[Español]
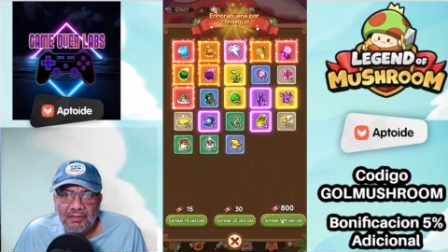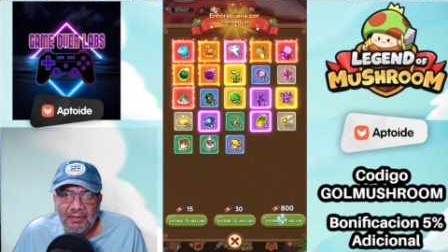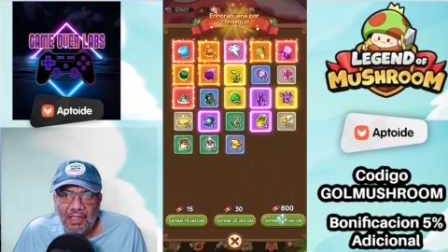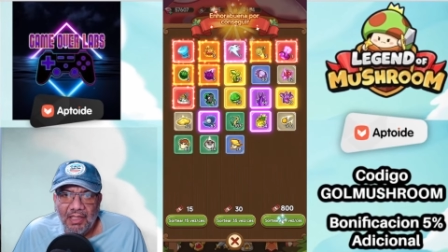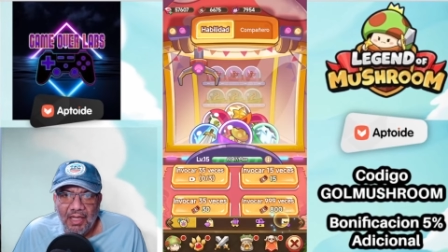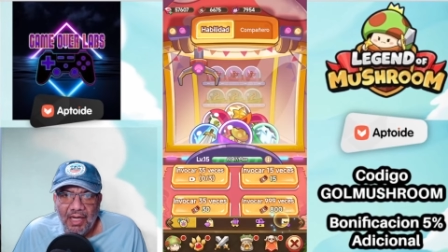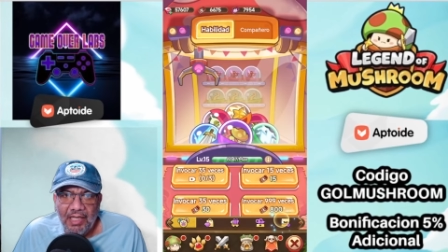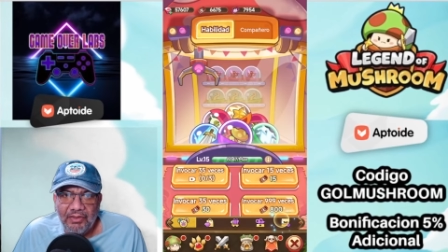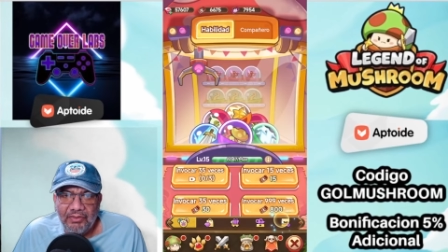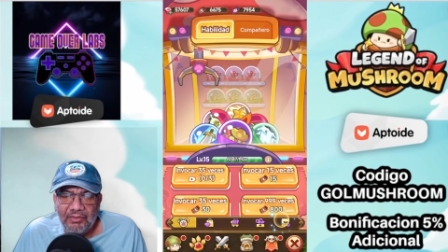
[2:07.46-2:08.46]
El
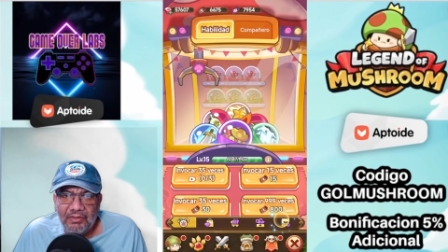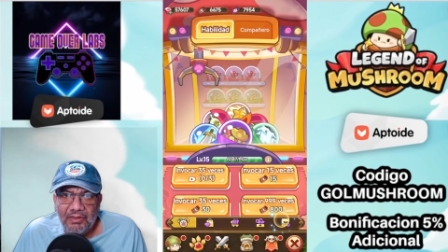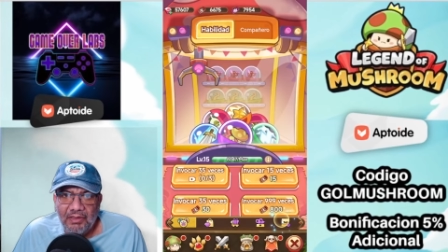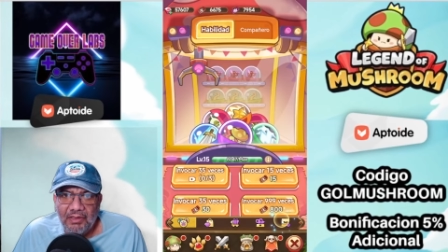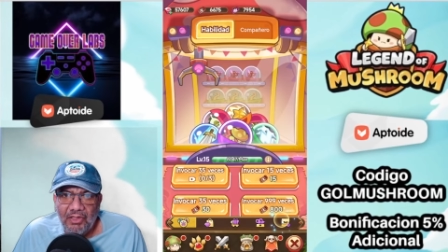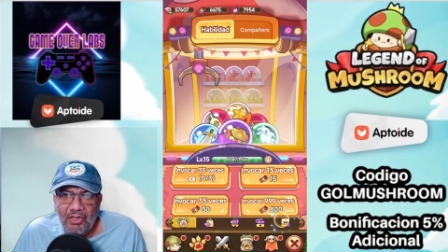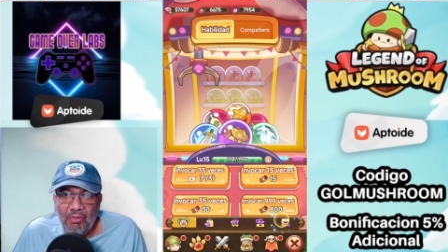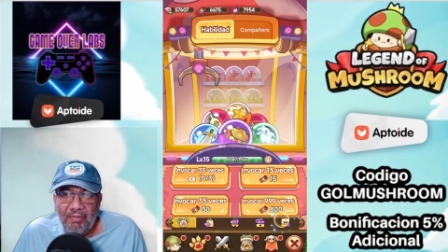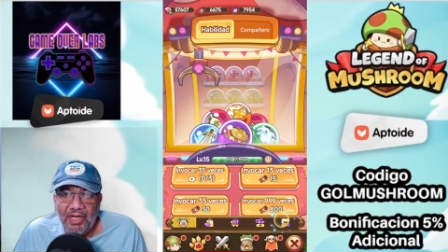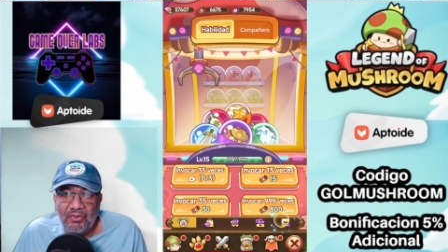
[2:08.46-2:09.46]
rayo.
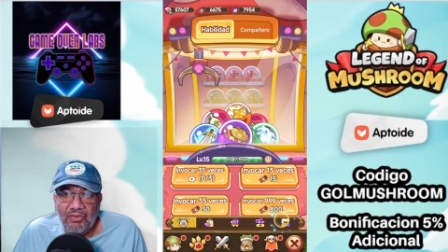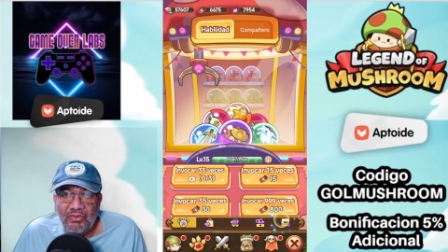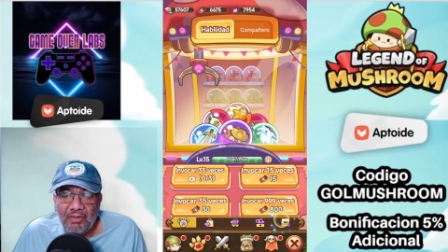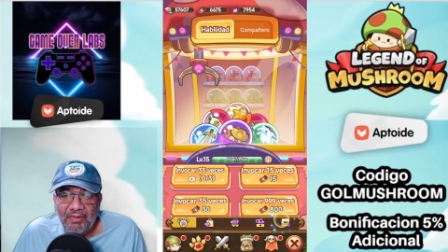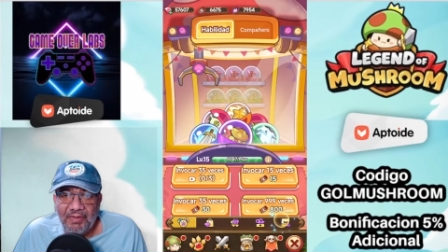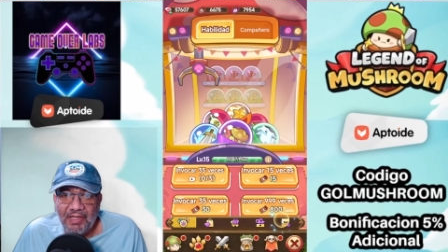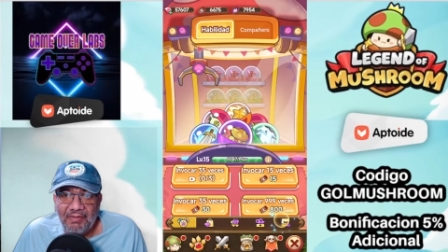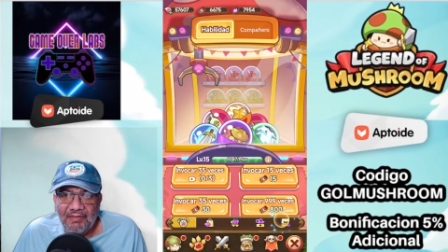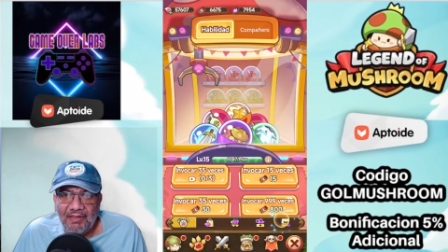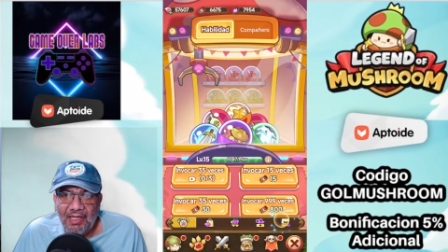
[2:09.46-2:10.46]
¿Cómo me costó a mí para que
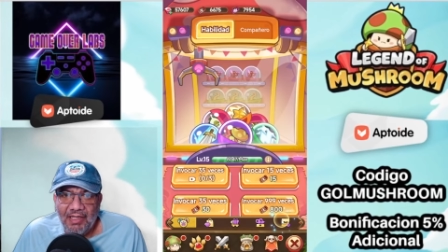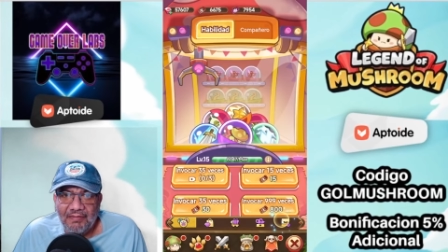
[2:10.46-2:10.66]
me saliera